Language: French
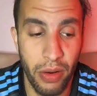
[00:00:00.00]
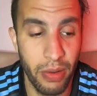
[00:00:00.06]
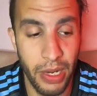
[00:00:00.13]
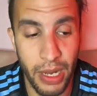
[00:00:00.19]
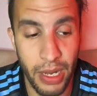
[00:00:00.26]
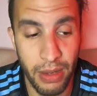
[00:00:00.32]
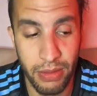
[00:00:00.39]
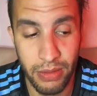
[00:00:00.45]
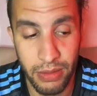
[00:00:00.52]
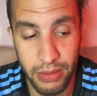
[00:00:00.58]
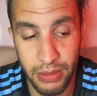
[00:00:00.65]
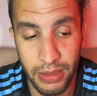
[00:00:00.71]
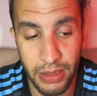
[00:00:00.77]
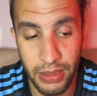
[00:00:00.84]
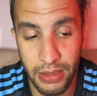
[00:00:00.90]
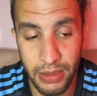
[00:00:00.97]
Voilà,
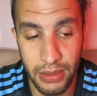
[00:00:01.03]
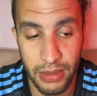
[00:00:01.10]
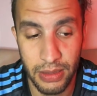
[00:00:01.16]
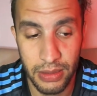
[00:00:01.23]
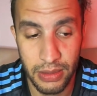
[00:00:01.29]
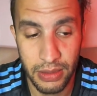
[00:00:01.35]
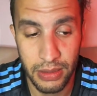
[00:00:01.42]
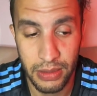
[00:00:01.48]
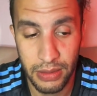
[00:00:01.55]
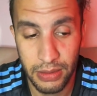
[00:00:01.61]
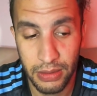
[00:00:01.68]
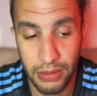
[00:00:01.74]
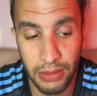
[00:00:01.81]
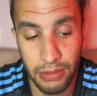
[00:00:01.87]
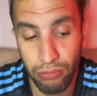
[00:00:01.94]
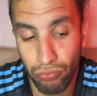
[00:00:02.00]
c'est
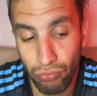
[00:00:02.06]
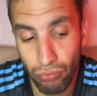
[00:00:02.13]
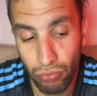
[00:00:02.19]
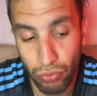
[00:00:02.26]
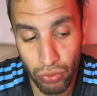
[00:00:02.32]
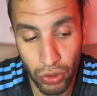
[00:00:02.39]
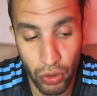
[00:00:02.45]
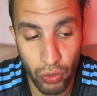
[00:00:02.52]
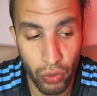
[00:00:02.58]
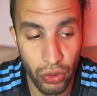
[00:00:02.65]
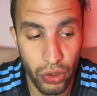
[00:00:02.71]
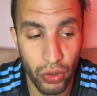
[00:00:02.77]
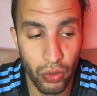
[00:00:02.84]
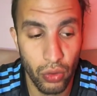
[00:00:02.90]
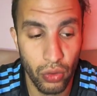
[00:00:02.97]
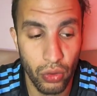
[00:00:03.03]
ce que c'est
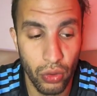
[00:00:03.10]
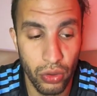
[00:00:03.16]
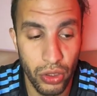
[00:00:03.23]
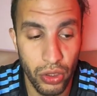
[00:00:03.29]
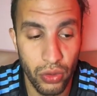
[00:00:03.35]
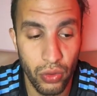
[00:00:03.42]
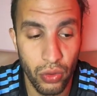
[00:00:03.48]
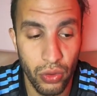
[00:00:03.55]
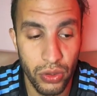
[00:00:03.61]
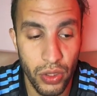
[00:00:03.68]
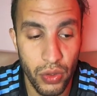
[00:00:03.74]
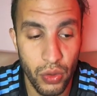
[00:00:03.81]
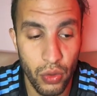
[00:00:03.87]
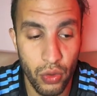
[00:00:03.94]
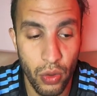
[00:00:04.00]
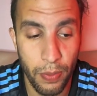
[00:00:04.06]
ce que je c'est ce que c'est ce
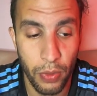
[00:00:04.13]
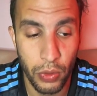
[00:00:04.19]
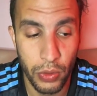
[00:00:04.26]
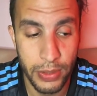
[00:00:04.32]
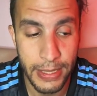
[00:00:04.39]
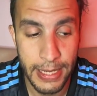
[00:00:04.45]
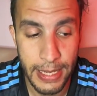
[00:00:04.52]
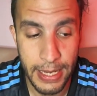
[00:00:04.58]
que je pense.